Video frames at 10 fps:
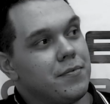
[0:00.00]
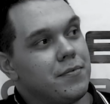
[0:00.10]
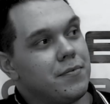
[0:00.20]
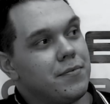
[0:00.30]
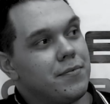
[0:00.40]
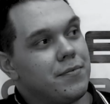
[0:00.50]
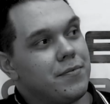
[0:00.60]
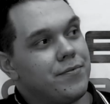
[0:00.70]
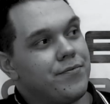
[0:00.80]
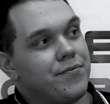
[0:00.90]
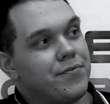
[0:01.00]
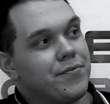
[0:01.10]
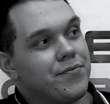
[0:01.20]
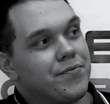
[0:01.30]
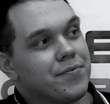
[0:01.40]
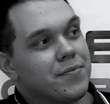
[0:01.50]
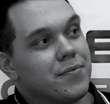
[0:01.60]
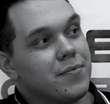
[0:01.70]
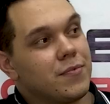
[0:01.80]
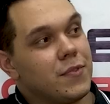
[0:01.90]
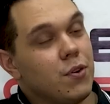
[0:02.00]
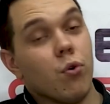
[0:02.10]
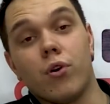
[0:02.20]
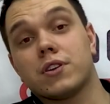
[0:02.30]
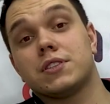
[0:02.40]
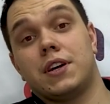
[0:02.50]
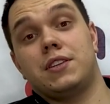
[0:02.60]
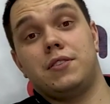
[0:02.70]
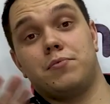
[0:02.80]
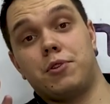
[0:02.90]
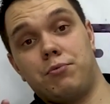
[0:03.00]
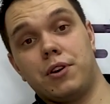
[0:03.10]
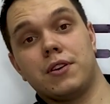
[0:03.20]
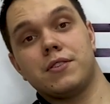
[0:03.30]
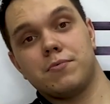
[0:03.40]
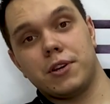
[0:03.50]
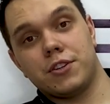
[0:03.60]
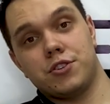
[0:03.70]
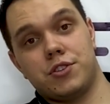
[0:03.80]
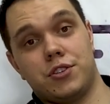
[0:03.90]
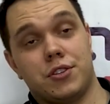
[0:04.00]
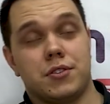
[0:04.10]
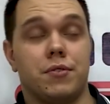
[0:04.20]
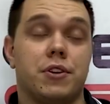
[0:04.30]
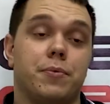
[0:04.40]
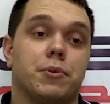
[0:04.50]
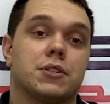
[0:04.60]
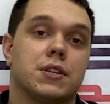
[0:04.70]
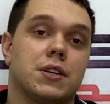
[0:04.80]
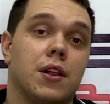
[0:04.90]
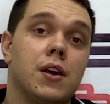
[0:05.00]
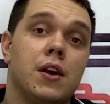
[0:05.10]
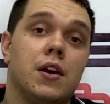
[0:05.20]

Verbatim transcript: по просаду напряжения у тебя машина заводила. О, кстати, примеры из моей жизни, сейчас не Вадим подсказал.